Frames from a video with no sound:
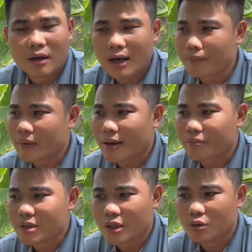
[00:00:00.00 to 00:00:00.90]
âm
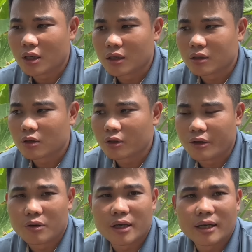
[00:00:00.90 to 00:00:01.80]
thầm chịu đựng
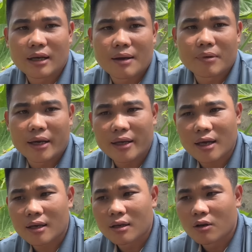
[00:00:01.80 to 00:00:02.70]
nhiều khi em nghĩ
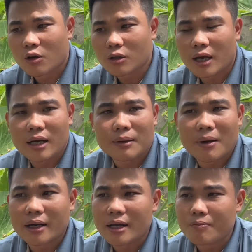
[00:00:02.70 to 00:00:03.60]
nha có thể là
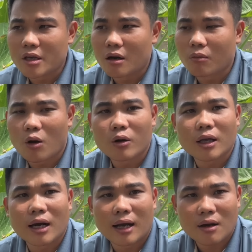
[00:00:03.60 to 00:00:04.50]
ban đêm chị Hồng Loan có
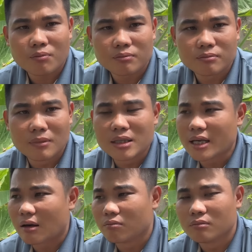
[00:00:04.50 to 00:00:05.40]
thể là khóc bên
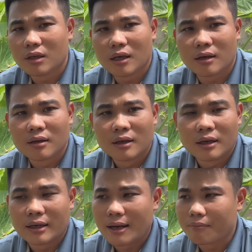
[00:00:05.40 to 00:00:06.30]
chồng à,
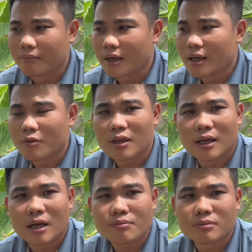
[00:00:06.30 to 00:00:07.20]
nằm ban đêm có
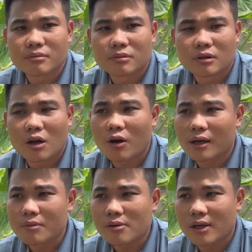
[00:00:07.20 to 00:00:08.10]
thể khóc lo
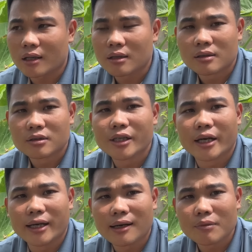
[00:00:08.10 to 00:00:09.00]
lắm chứ không phải suy
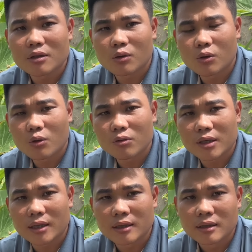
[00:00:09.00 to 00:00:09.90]
nghĩ lắm đó chú cô chú anh
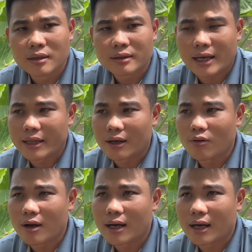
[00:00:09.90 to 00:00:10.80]
chị tại
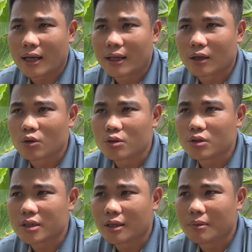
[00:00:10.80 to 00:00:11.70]
chẳng qua là cô chú
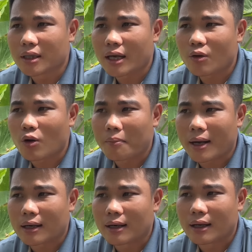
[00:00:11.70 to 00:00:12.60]
anh chị mình thấy ngoài
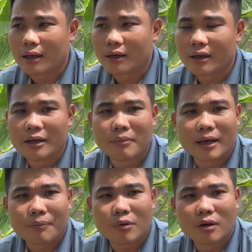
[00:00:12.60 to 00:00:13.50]
mặt là khi mà
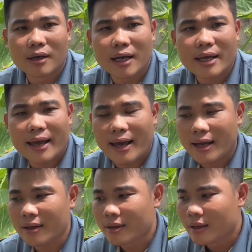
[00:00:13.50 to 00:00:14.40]
gặp ờ, khán
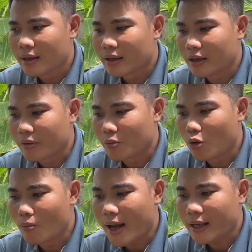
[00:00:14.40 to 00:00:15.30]
giả khi mà
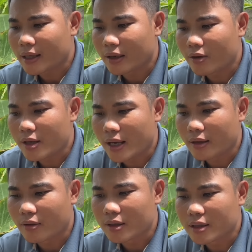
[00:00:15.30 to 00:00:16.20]
buôn bán thì nói vậy
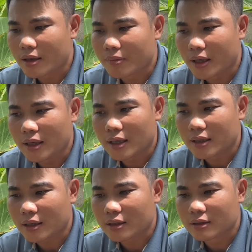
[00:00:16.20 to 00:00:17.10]
thôi chứ em nghĩ là
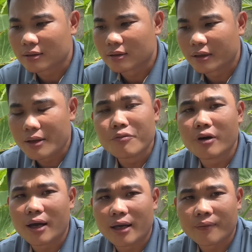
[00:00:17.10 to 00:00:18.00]
chắc ừ, đêm
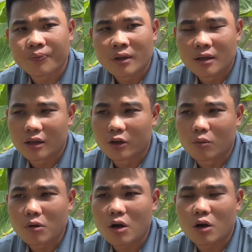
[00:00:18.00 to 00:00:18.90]
về thì
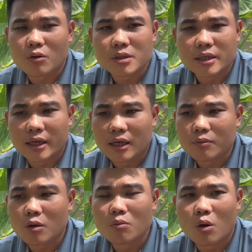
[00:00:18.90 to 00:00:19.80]
cũng lo cũng suy nghĩ
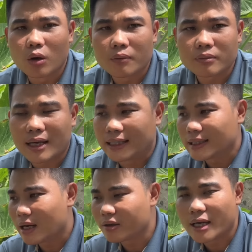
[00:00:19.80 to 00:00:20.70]
lắm cũng buồn lắm tại
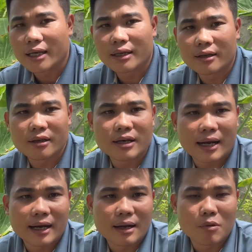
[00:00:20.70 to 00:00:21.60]
sao vậy cứ
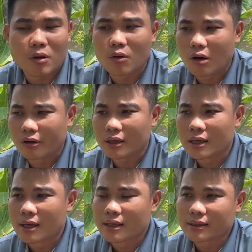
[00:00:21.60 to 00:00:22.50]
đặt ra một câu hỏi
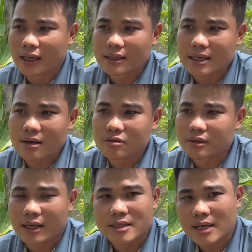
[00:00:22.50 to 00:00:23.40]
tại sao
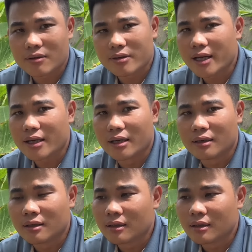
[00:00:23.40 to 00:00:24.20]
tại sao gia đình